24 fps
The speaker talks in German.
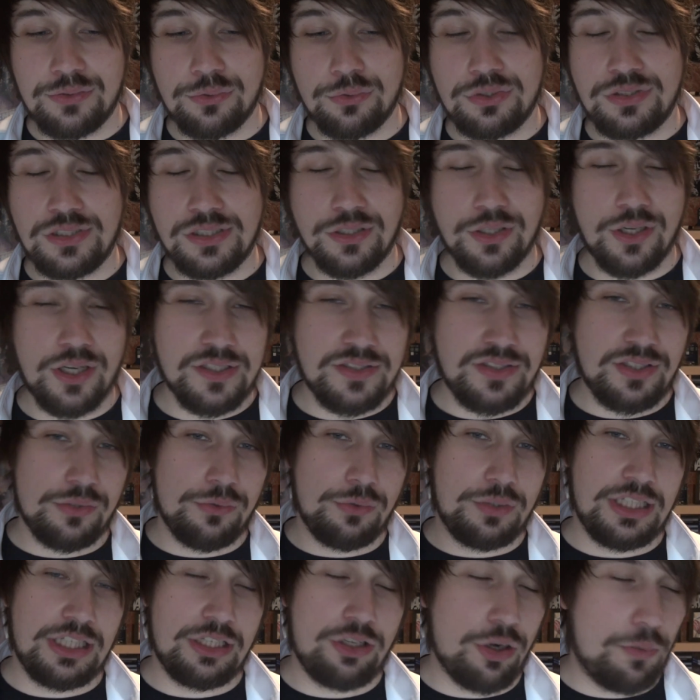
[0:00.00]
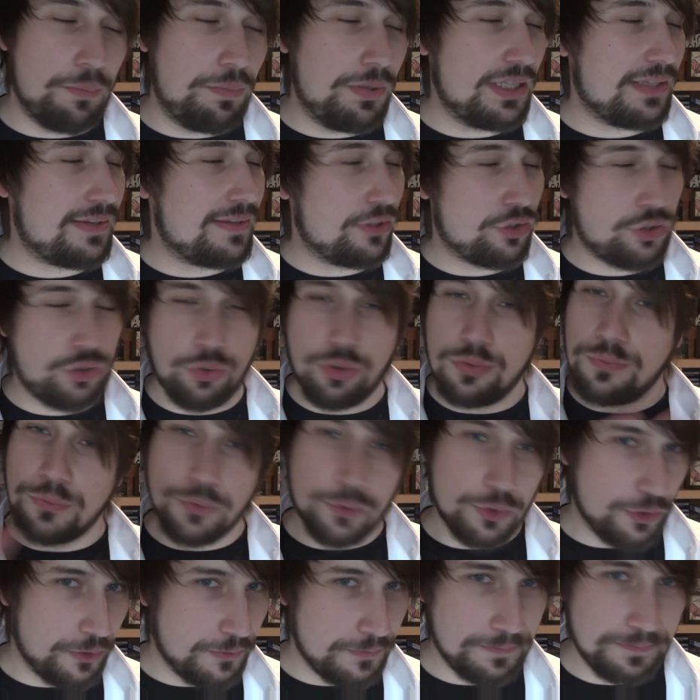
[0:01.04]
durch die neue Trilogie komplett zerstört
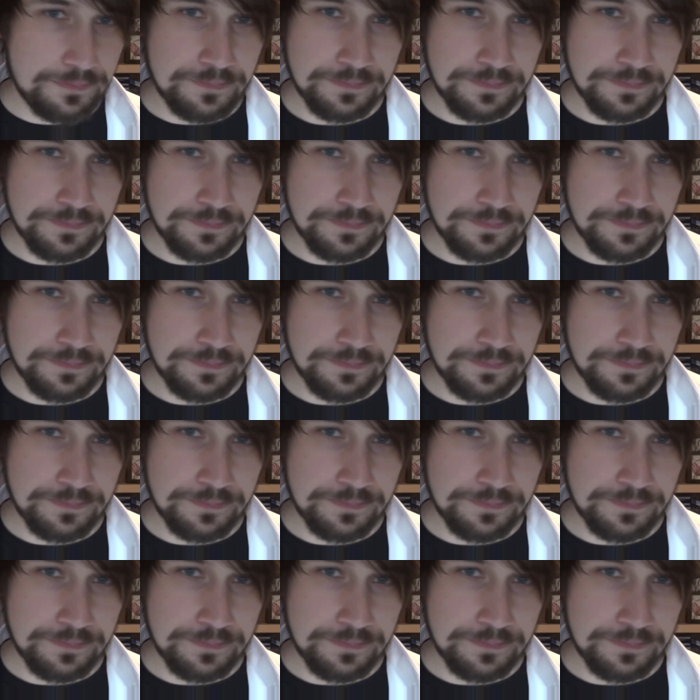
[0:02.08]
wurde.